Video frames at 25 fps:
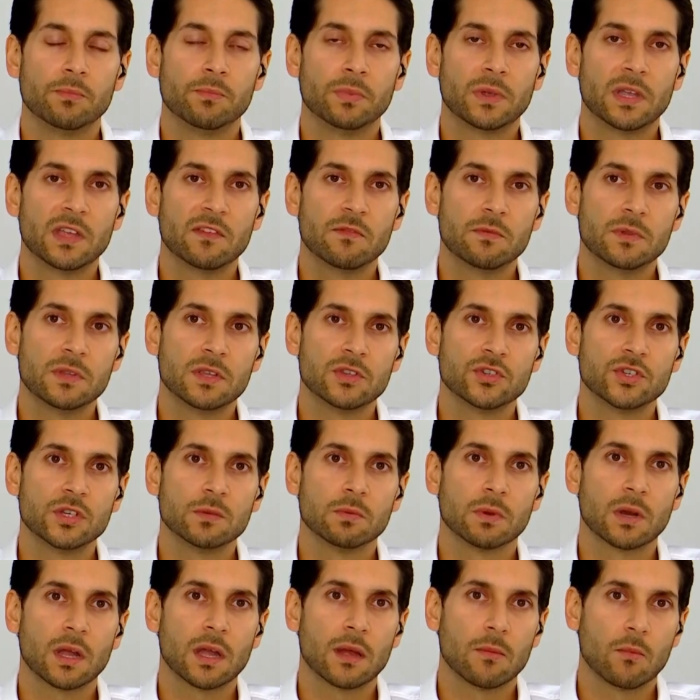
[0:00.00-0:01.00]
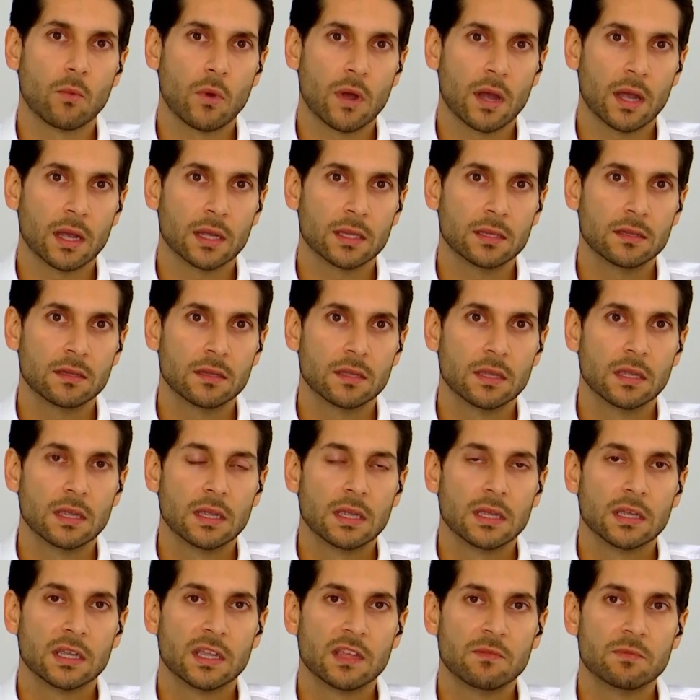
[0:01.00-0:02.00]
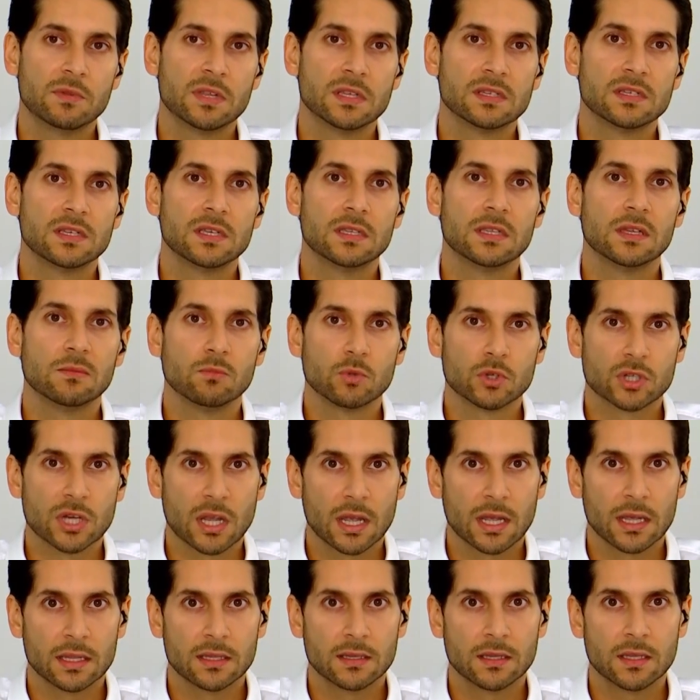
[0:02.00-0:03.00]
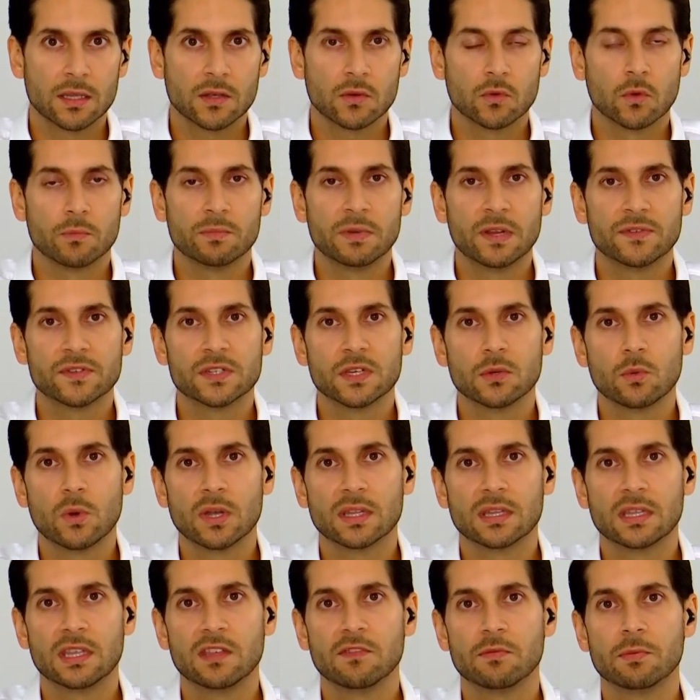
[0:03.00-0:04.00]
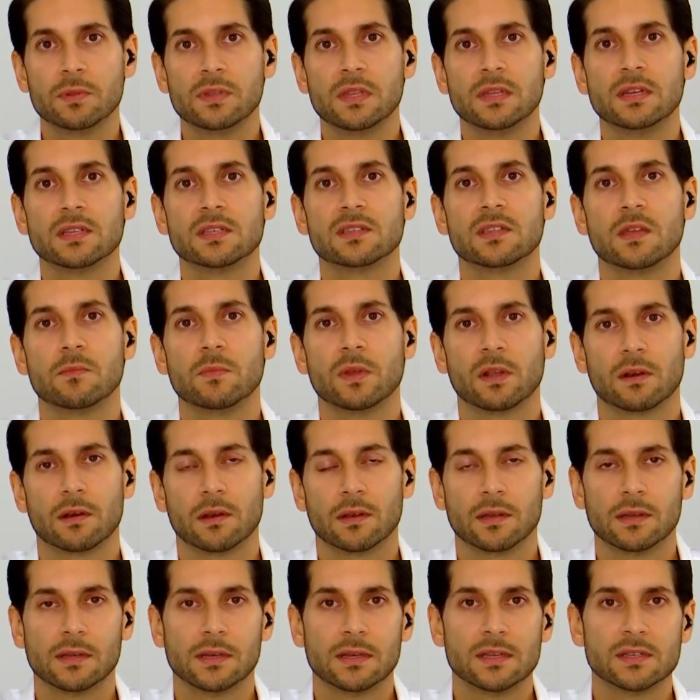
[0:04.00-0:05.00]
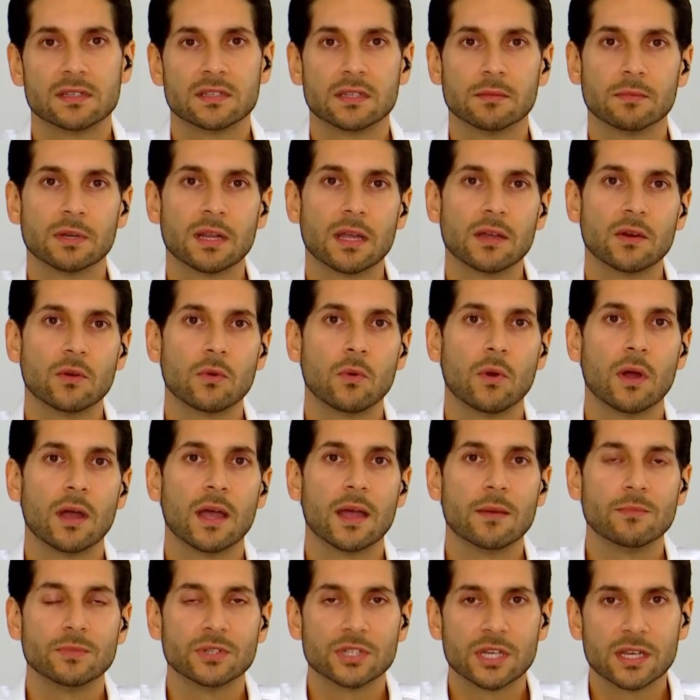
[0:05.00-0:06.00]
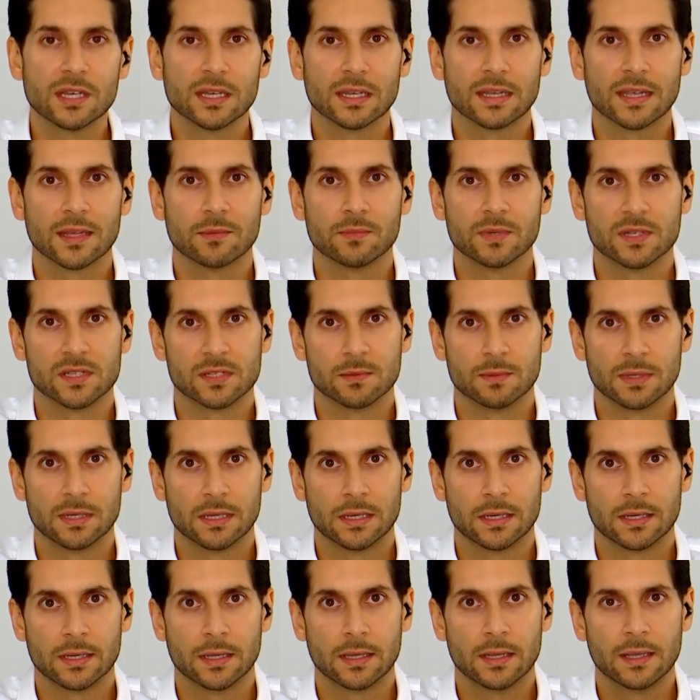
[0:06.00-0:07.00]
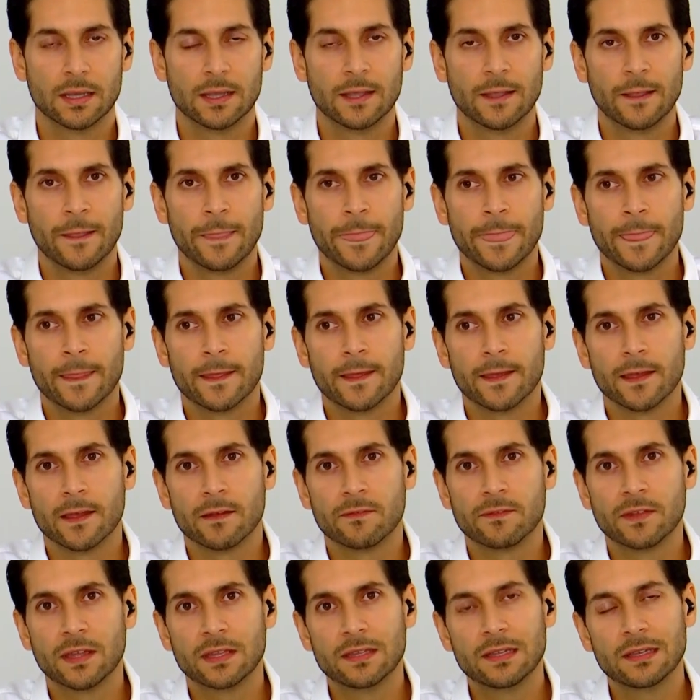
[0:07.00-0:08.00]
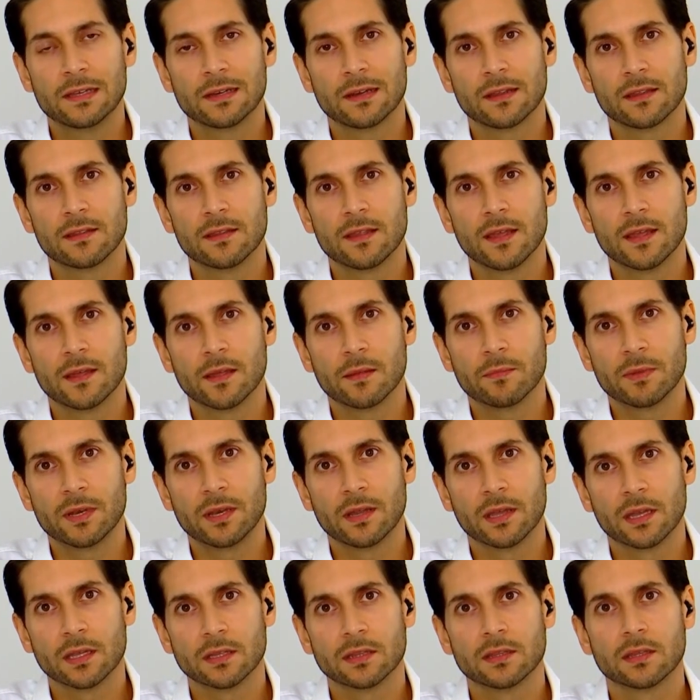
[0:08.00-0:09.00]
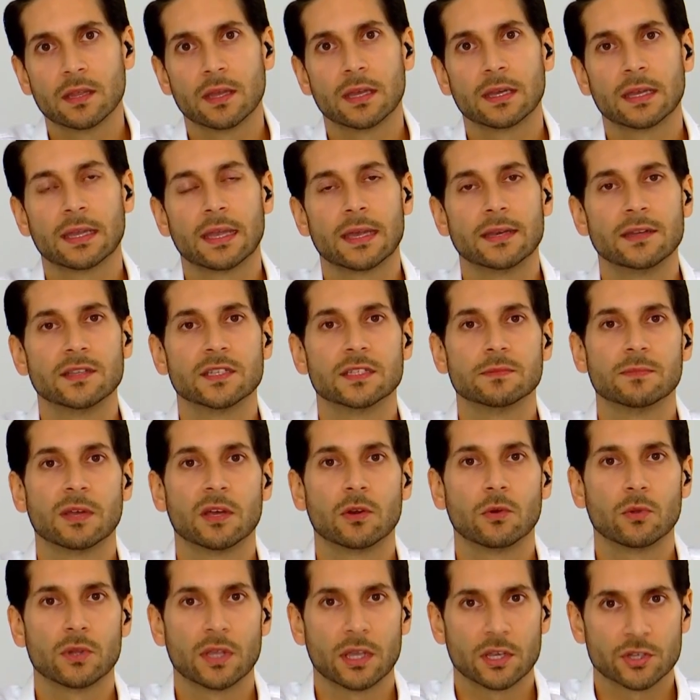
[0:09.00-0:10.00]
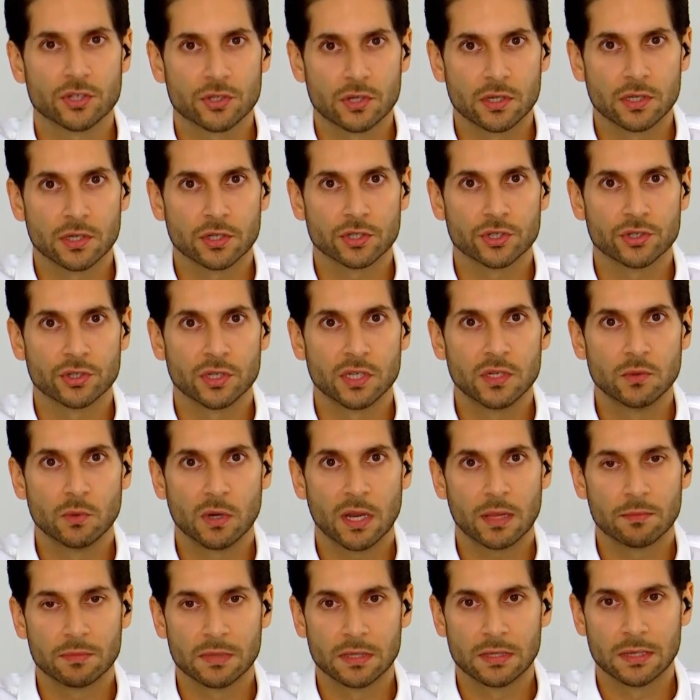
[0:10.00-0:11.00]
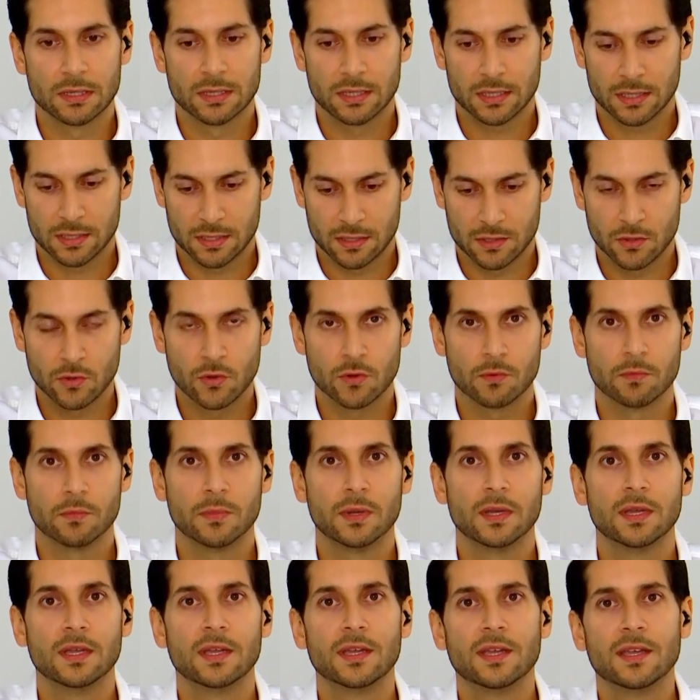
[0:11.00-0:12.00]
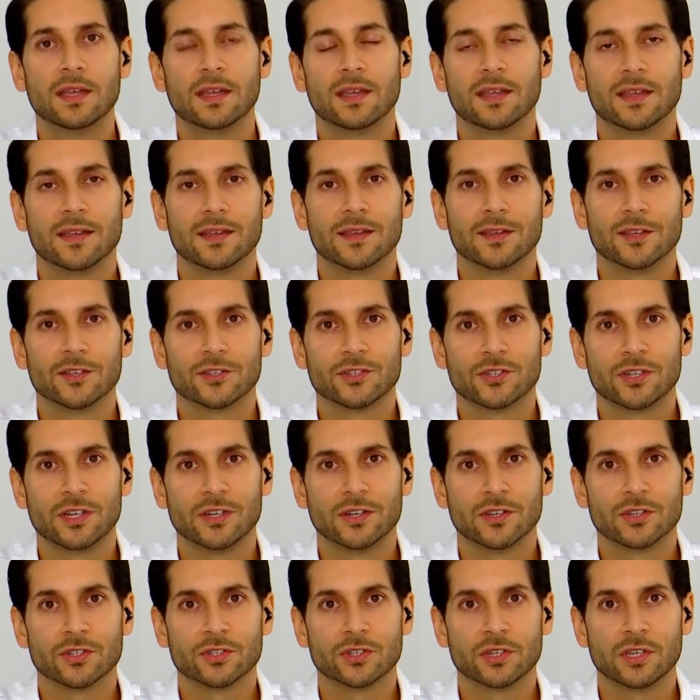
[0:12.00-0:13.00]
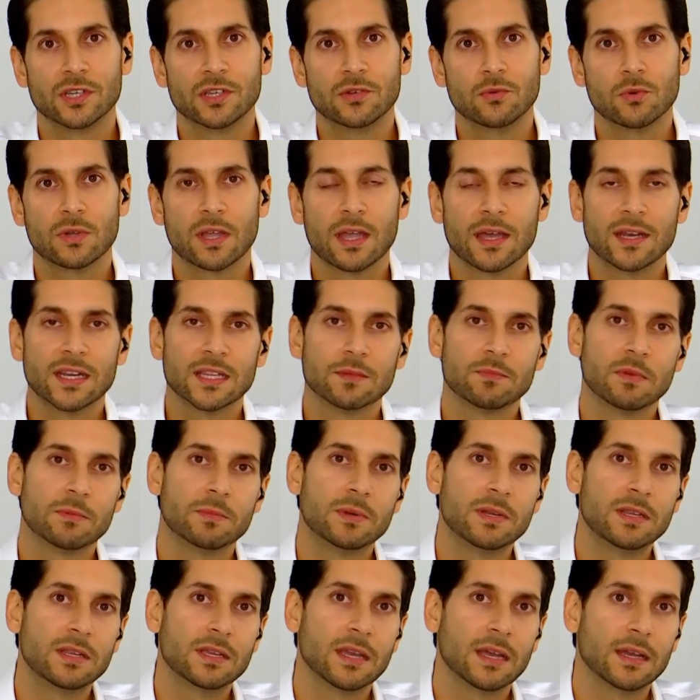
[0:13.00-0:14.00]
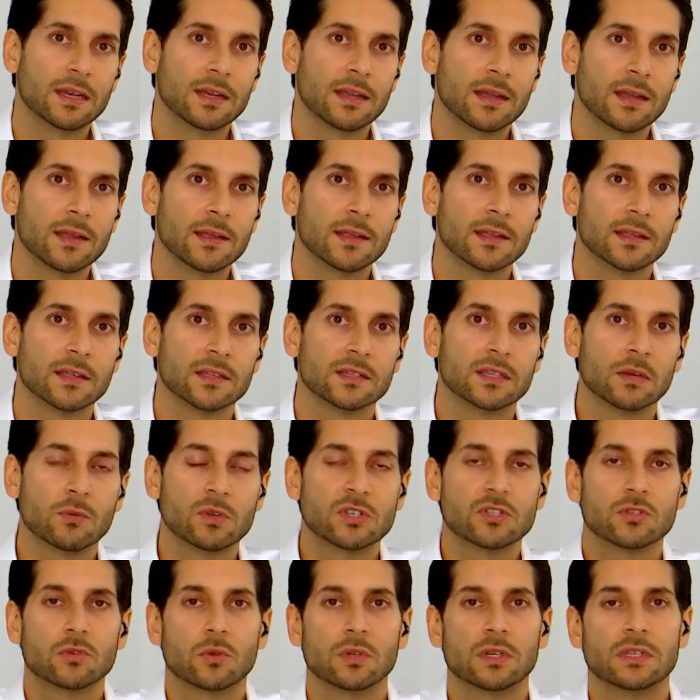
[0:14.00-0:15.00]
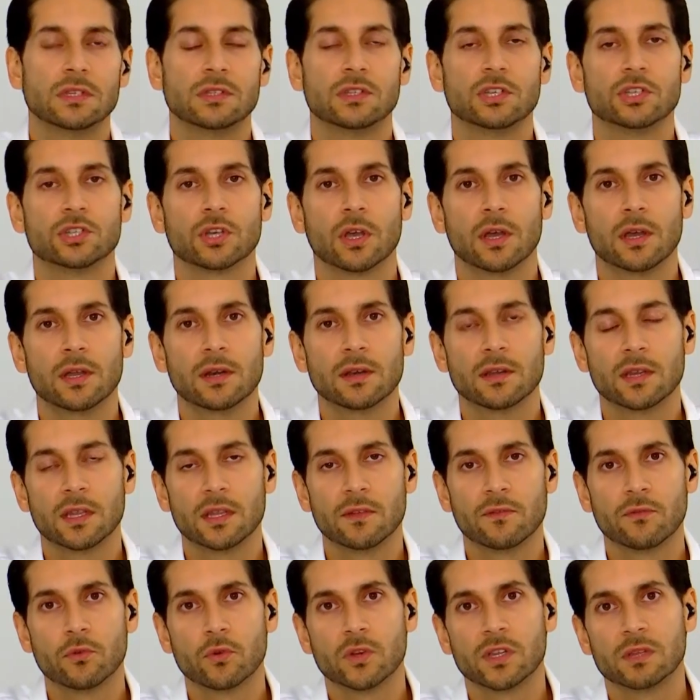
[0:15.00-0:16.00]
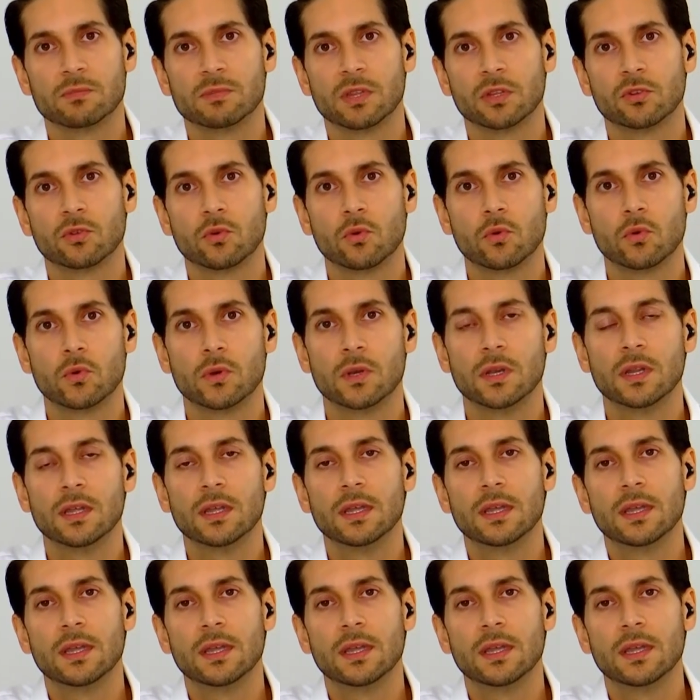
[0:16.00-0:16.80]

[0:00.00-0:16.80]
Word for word: كيف بدنا نجيب رقم واحد كيف بدنا نزيد المشاهده وبنفس الوقت كيف بدنا نستمر الاستمرار هو اهم شيء كان بالنسبه لنا آه، في هذيك الأثناء عملنا خطة كان اسمها رؤية 2020 والحمد لله نحن اليوم 2020 آه، وكانت مبنية على آه، توسع الانتشار كيف رؤية بدها تكون